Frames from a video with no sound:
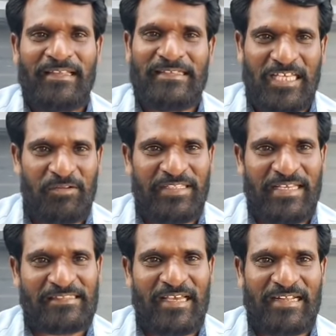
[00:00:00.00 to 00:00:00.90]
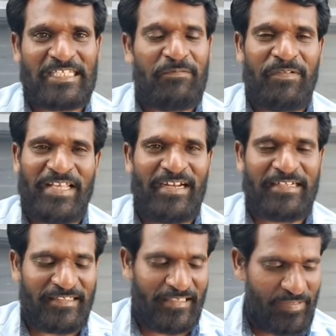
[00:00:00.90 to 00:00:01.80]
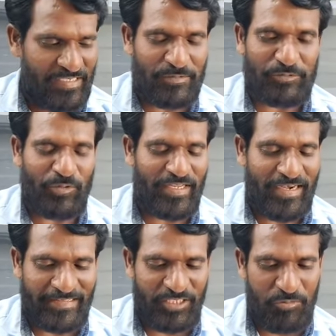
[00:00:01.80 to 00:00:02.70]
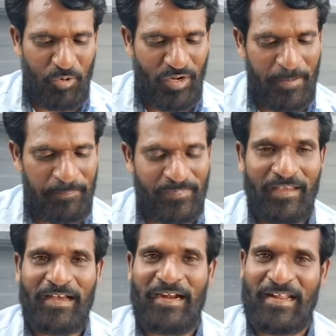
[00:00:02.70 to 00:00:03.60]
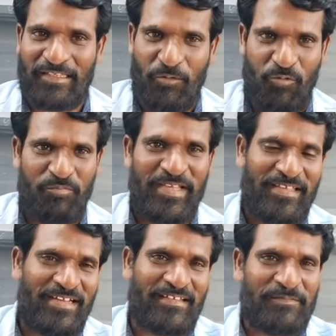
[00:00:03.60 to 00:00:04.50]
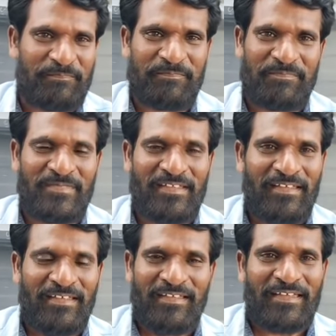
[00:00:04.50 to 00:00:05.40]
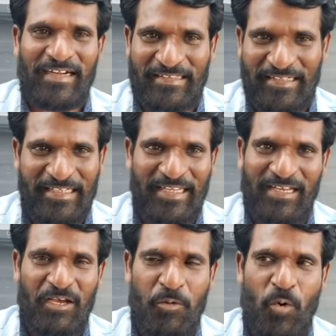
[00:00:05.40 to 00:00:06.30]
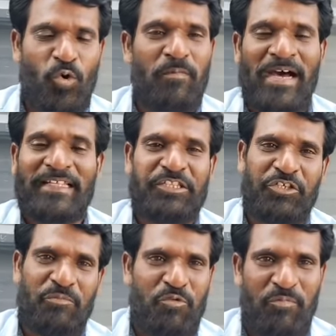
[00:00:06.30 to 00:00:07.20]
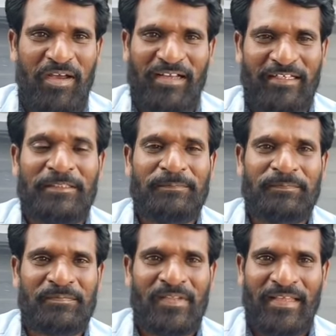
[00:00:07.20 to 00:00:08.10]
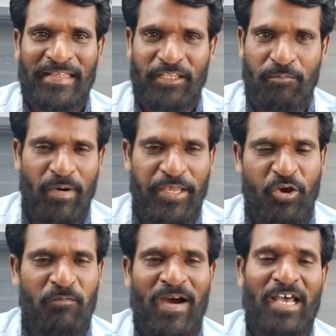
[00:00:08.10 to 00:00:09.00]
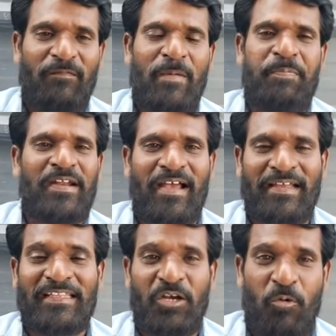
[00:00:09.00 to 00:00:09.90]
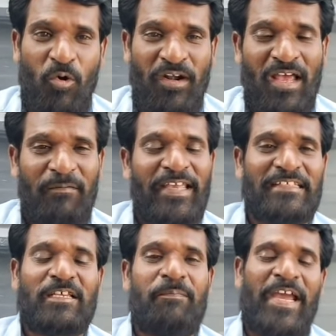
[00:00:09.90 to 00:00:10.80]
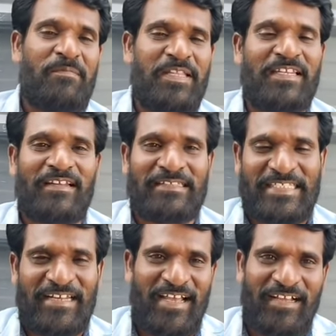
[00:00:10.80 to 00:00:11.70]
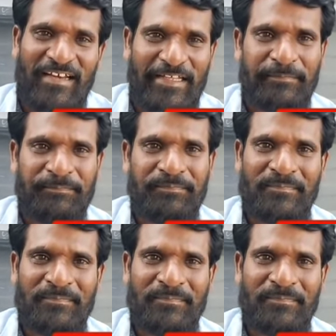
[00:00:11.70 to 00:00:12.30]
இது சர்வதேச அரசியல் விளையாட்டு அப்படின்னு நம்ம சொல்லி கடந்துட்டு போகலாம் ஆனால் அதில் உண்மை இருக்குது கிட்டத்தட்ட ஒரு மாதத்துக்கு முன்பாக இந்த பயோவார் வெப்பனாக இந்த கொரோனா வைரஸை பயன்படுத்தியிருக்கான் சீனாகாரன்